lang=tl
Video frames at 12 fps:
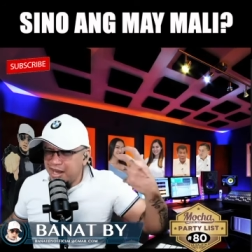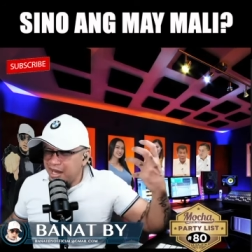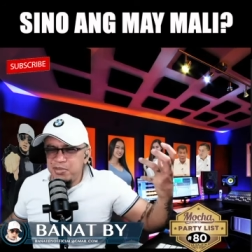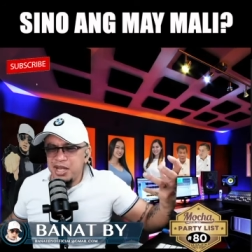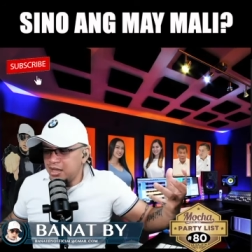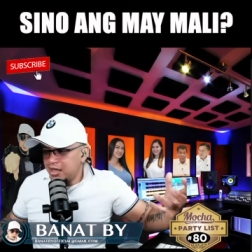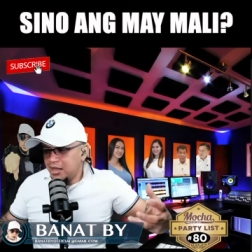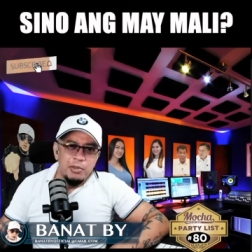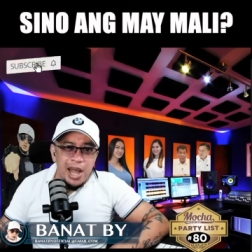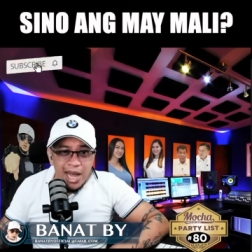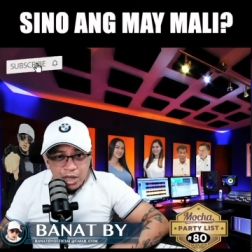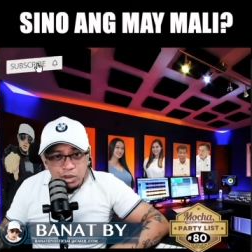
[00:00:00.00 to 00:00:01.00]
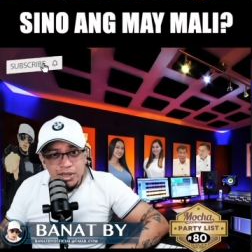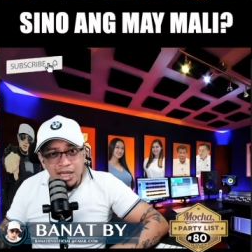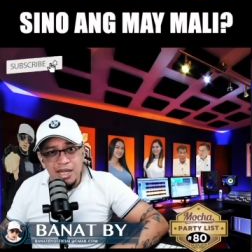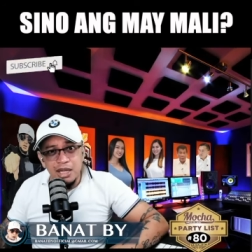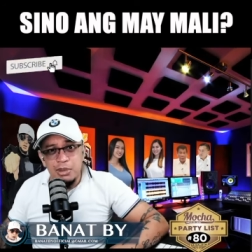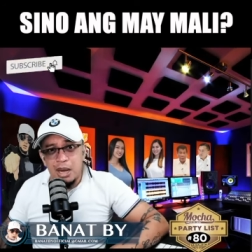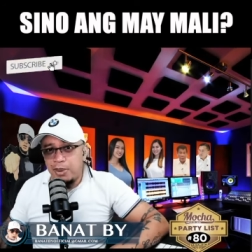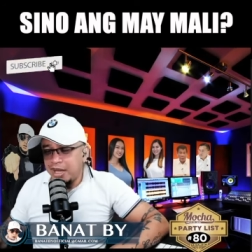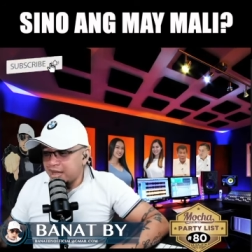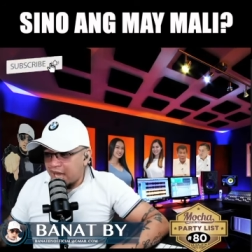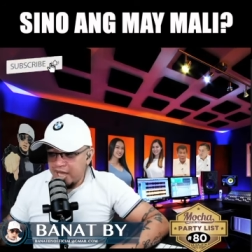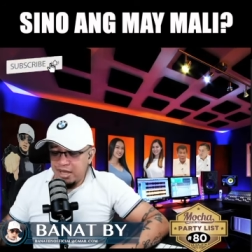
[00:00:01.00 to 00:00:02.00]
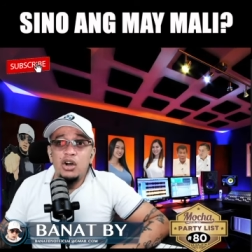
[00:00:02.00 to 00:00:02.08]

I mean, bakit hotel na nagbabantay?